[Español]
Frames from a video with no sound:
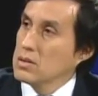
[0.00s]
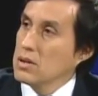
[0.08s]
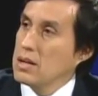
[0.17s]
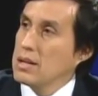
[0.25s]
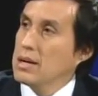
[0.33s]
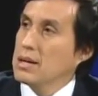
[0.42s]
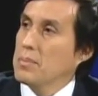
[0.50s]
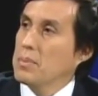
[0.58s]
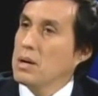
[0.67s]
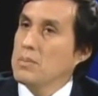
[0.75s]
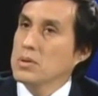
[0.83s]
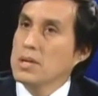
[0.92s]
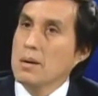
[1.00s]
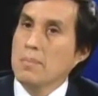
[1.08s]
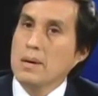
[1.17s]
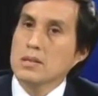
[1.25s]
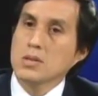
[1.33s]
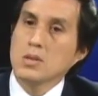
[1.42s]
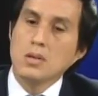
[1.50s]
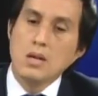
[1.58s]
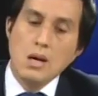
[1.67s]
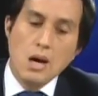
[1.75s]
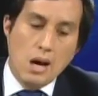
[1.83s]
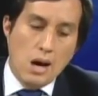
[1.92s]
¿no? La idea es que podamos dar paso
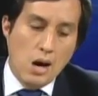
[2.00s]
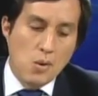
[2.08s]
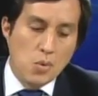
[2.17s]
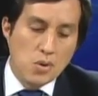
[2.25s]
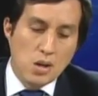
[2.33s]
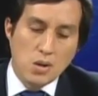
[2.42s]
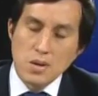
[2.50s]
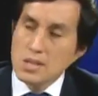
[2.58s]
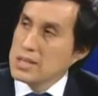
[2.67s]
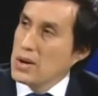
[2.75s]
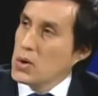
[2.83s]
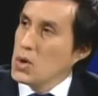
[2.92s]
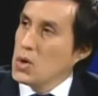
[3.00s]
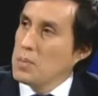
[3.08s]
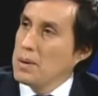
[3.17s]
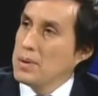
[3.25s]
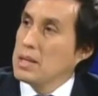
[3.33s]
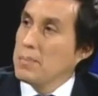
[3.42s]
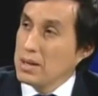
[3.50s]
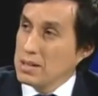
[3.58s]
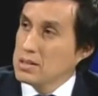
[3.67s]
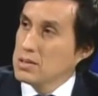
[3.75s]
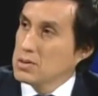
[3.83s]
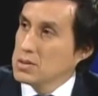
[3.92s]
a un modelo de desarrollo más bien de
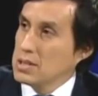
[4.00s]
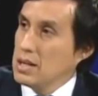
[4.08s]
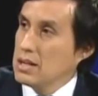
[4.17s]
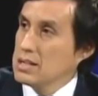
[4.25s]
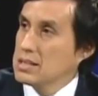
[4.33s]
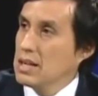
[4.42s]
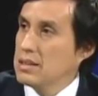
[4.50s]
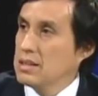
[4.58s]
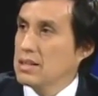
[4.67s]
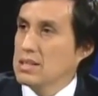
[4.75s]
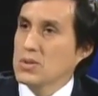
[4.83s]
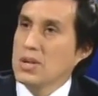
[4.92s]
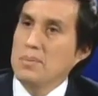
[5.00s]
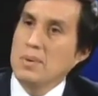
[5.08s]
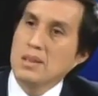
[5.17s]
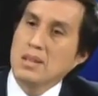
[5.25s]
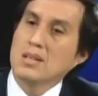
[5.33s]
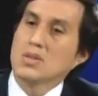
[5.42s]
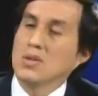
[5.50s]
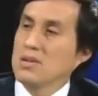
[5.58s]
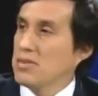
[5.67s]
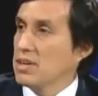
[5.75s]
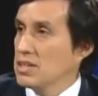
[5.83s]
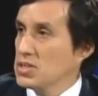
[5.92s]
parques industriales antes que solamente
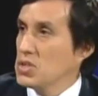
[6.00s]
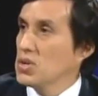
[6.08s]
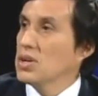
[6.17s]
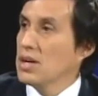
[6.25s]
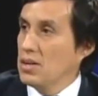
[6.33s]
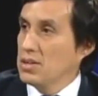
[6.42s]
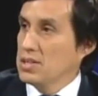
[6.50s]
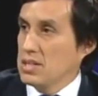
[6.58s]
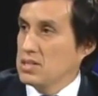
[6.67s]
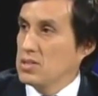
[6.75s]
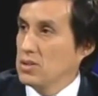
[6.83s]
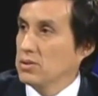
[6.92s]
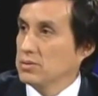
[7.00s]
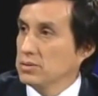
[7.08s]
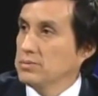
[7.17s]
zonificación y lotización.